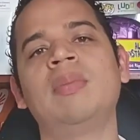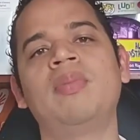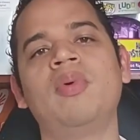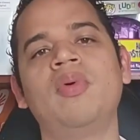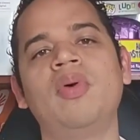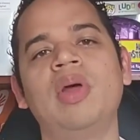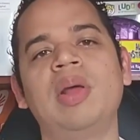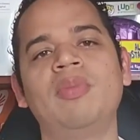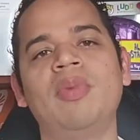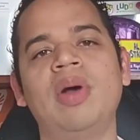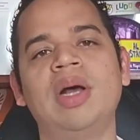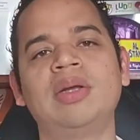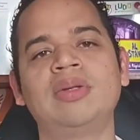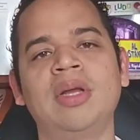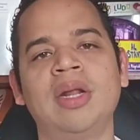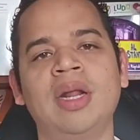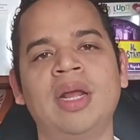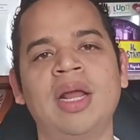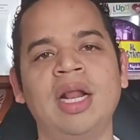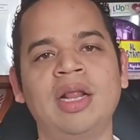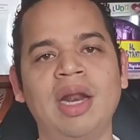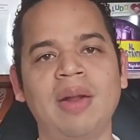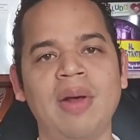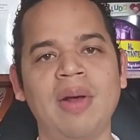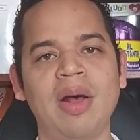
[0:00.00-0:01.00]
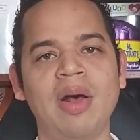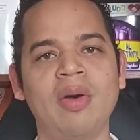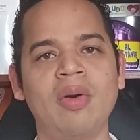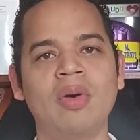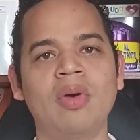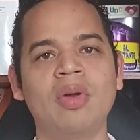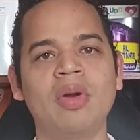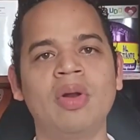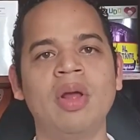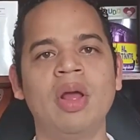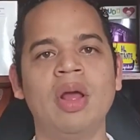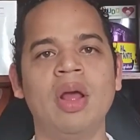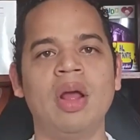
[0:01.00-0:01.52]
podemos hacer que el
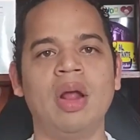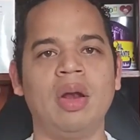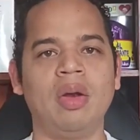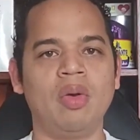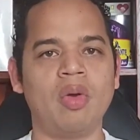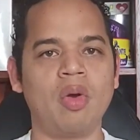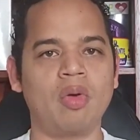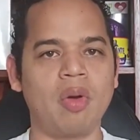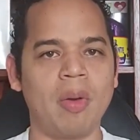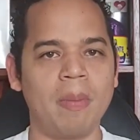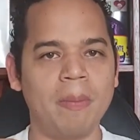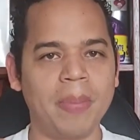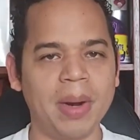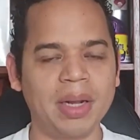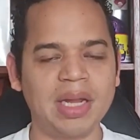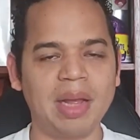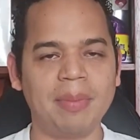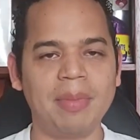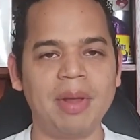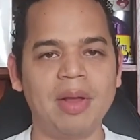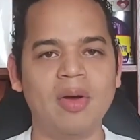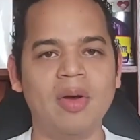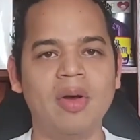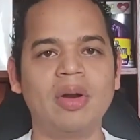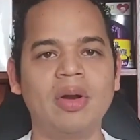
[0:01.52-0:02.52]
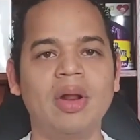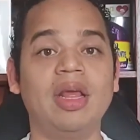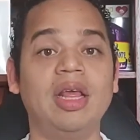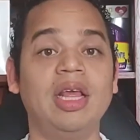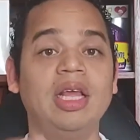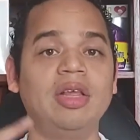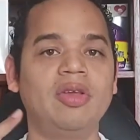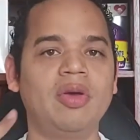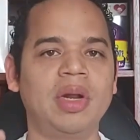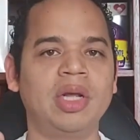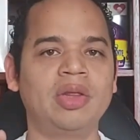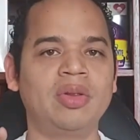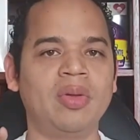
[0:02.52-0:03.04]
trabajador lo comprenda mejor
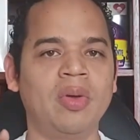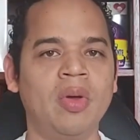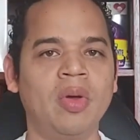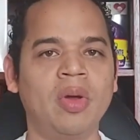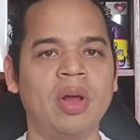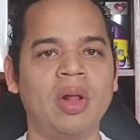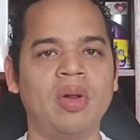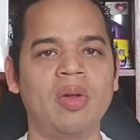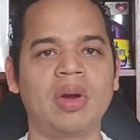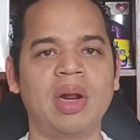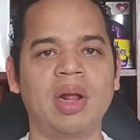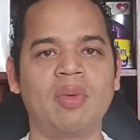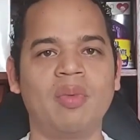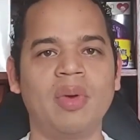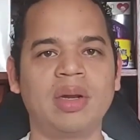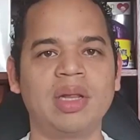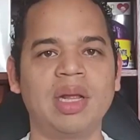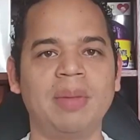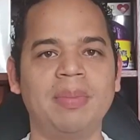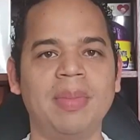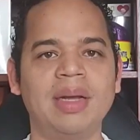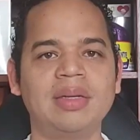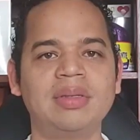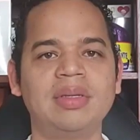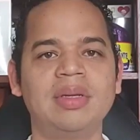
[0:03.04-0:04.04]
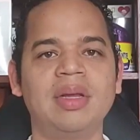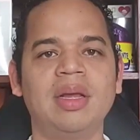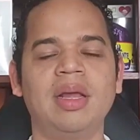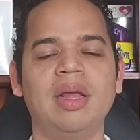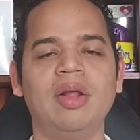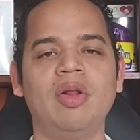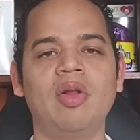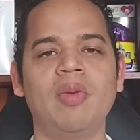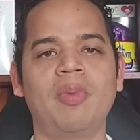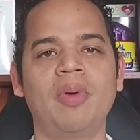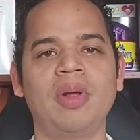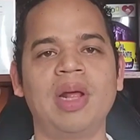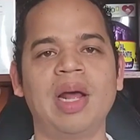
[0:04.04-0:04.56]
y sobre todo que lo recuerde más,
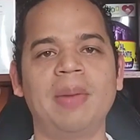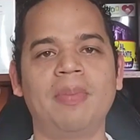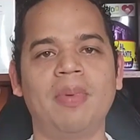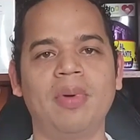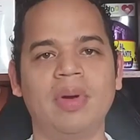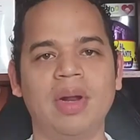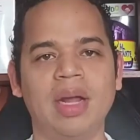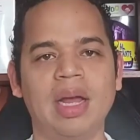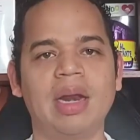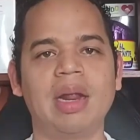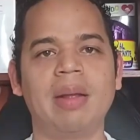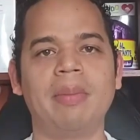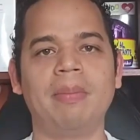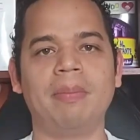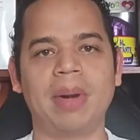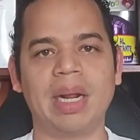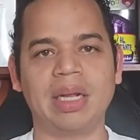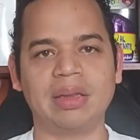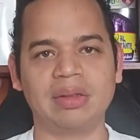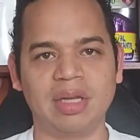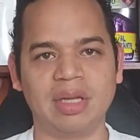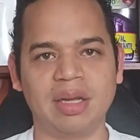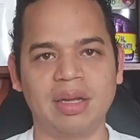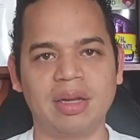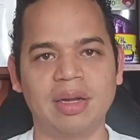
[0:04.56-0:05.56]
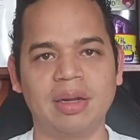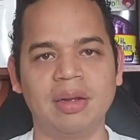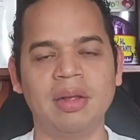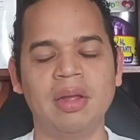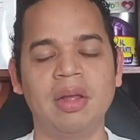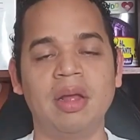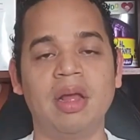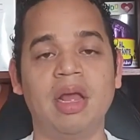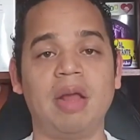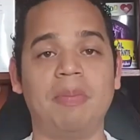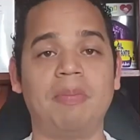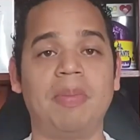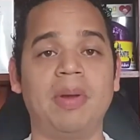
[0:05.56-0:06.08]
lo pueda poner en práctica.
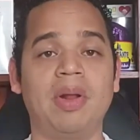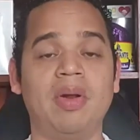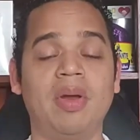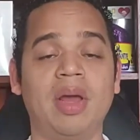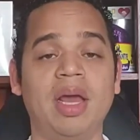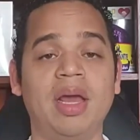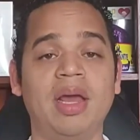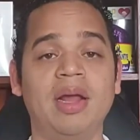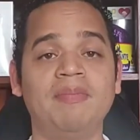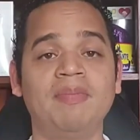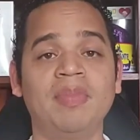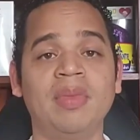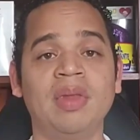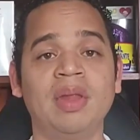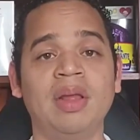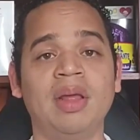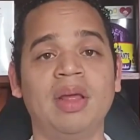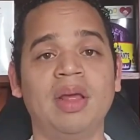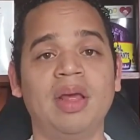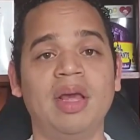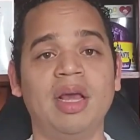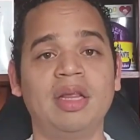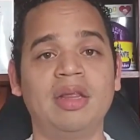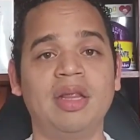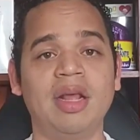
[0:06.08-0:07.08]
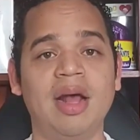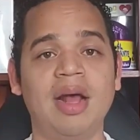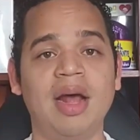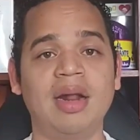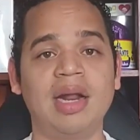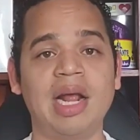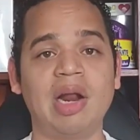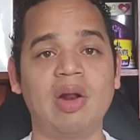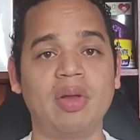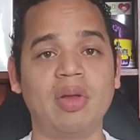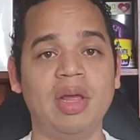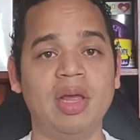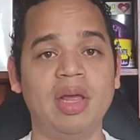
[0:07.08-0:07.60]
Espero que esta
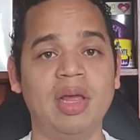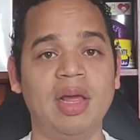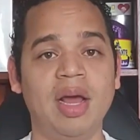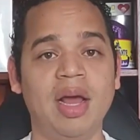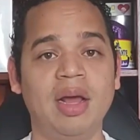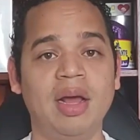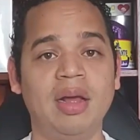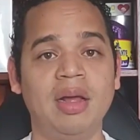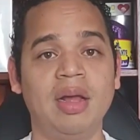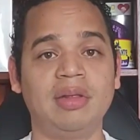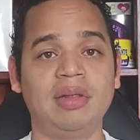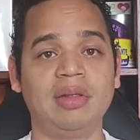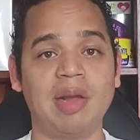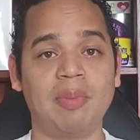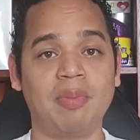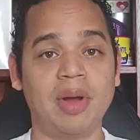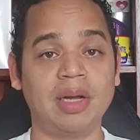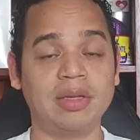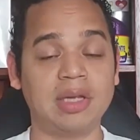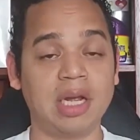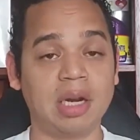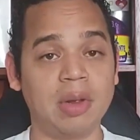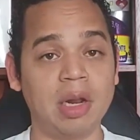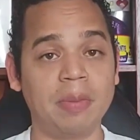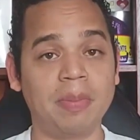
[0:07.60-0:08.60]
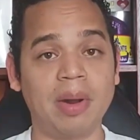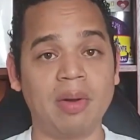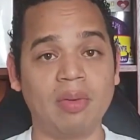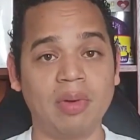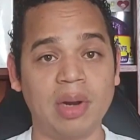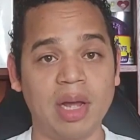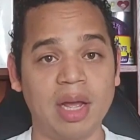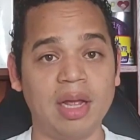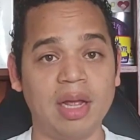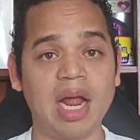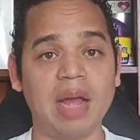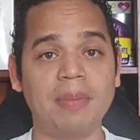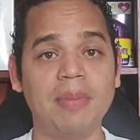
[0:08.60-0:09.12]
analogía te pueda servir para
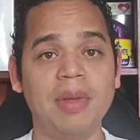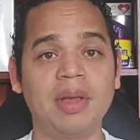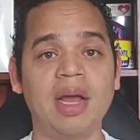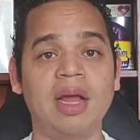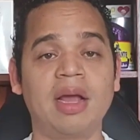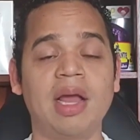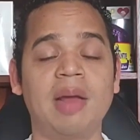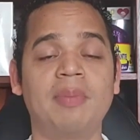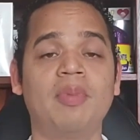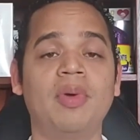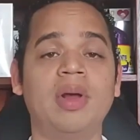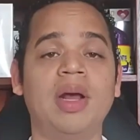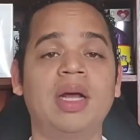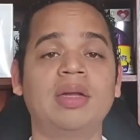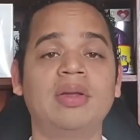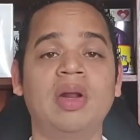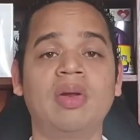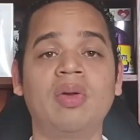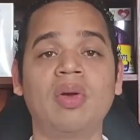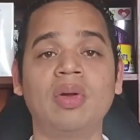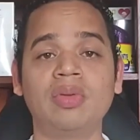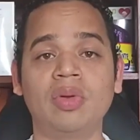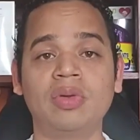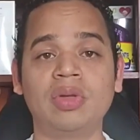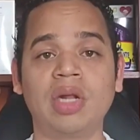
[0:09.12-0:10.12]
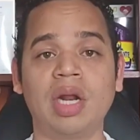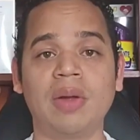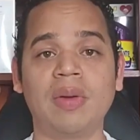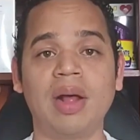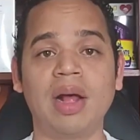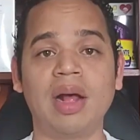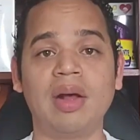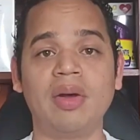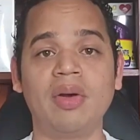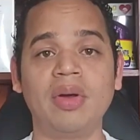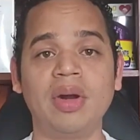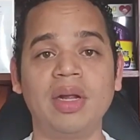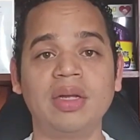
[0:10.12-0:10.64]
una dinámica que puedas hacer con tus
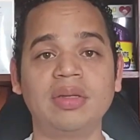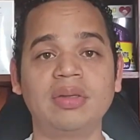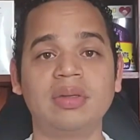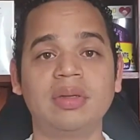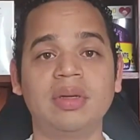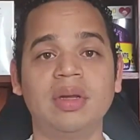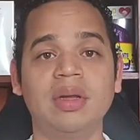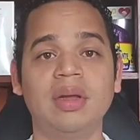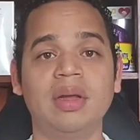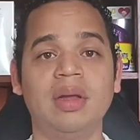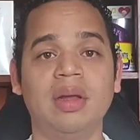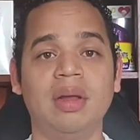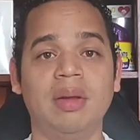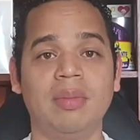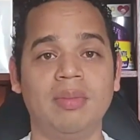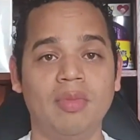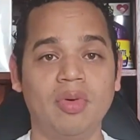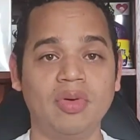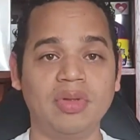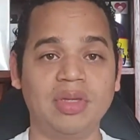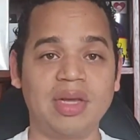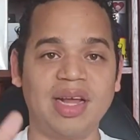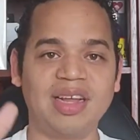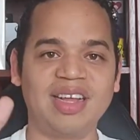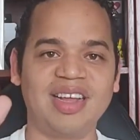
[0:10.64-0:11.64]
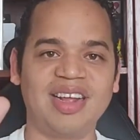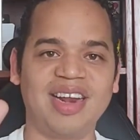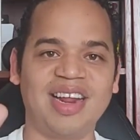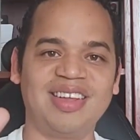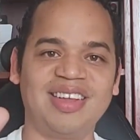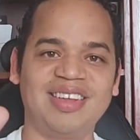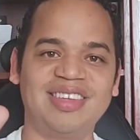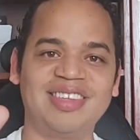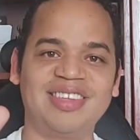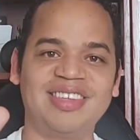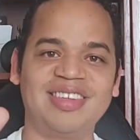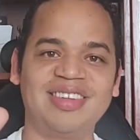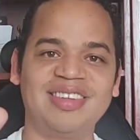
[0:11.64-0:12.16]
trabajadores. Muchas
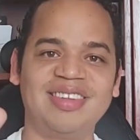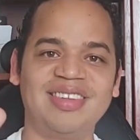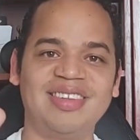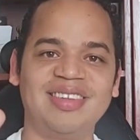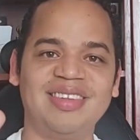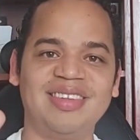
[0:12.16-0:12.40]
gracias.